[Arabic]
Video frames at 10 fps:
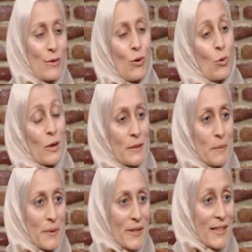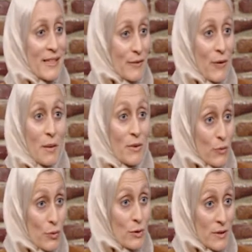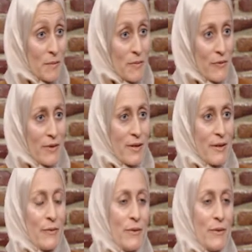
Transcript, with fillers: هو طب جديد فرع من فروع الطب في,